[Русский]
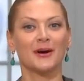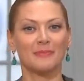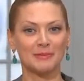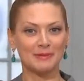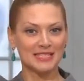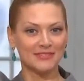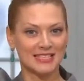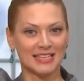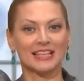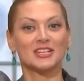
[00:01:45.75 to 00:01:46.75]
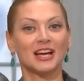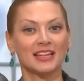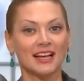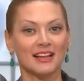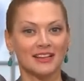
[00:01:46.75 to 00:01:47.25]
Подписывайся на наш
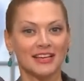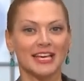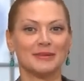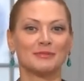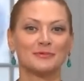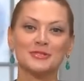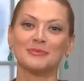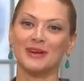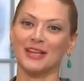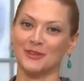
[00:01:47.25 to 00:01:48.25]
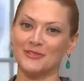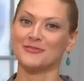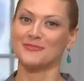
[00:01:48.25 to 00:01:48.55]
канал, и мы будем готовить